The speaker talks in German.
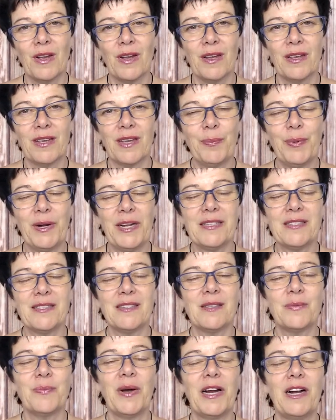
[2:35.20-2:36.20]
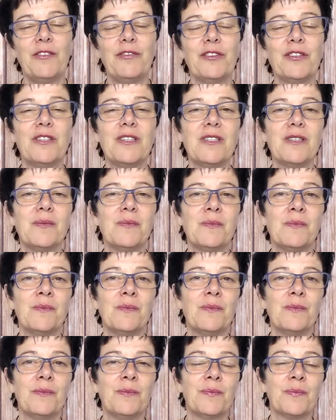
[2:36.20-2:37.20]
Ich habe letztes Mal von
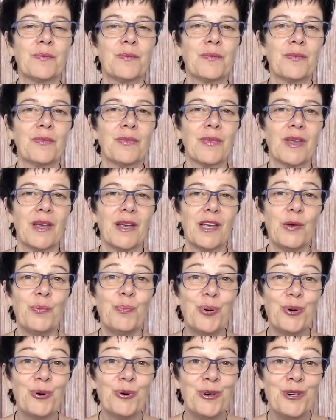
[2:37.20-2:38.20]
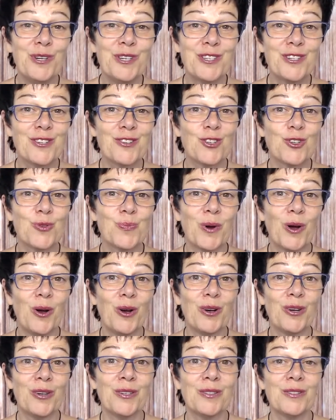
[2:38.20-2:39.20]
diesem Impuls
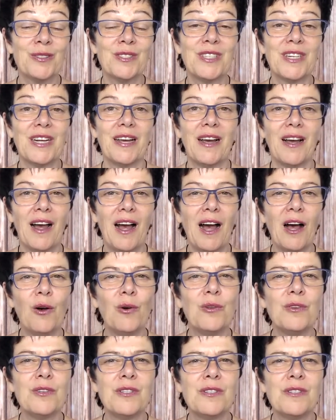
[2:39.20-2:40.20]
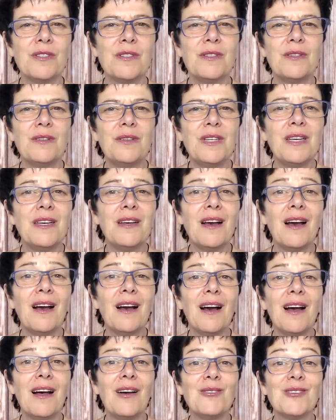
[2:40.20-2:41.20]
gesprochen, der aus dir
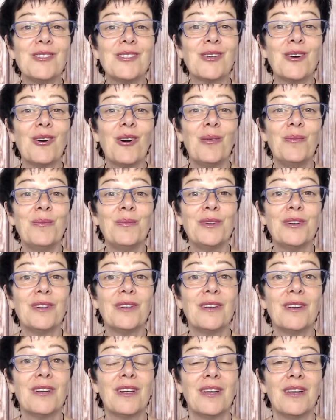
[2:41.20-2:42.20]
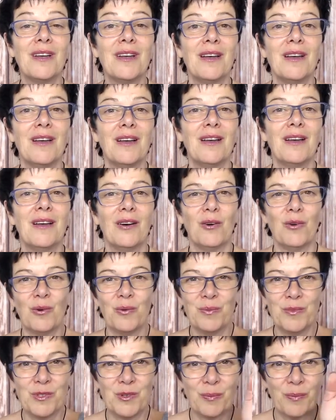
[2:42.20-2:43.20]
herauskommt,
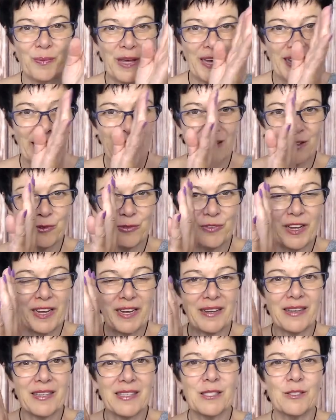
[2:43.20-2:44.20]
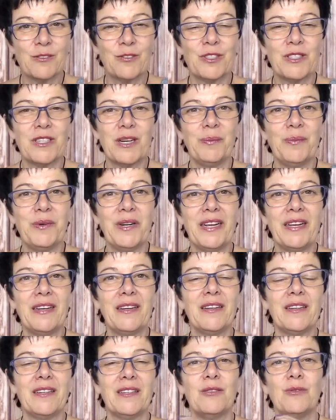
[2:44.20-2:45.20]
umso mehr du weggehst von deinem
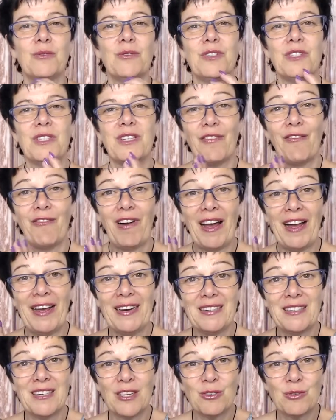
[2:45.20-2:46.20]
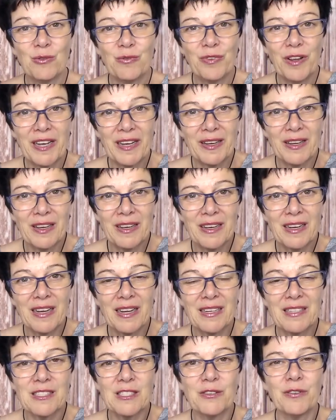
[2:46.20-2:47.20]
Denken und je weiter du weggehen
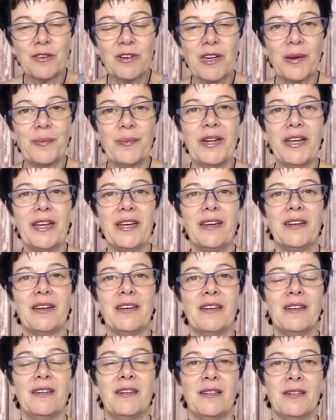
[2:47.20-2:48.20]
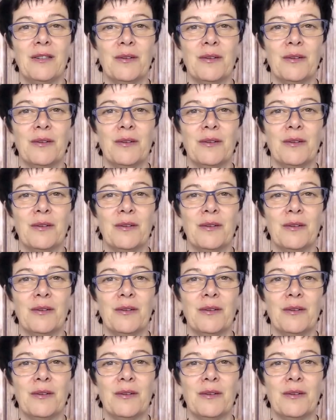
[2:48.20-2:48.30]
kannst von deinem Denken,